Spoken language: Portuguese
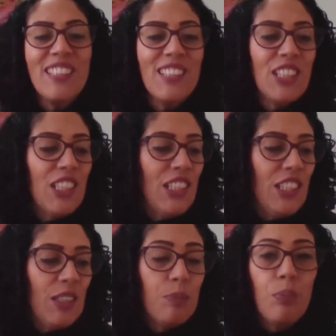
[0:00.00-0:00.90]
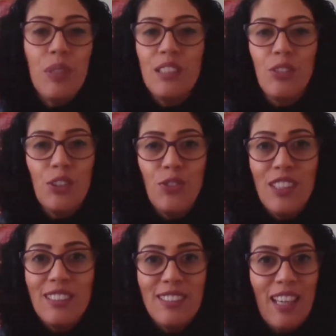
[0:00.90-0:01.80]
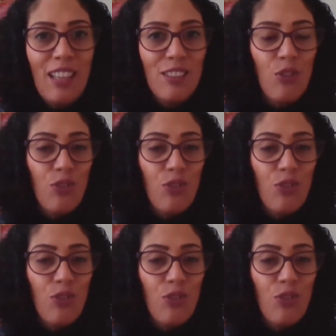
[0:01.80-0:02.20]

de questões financeiras.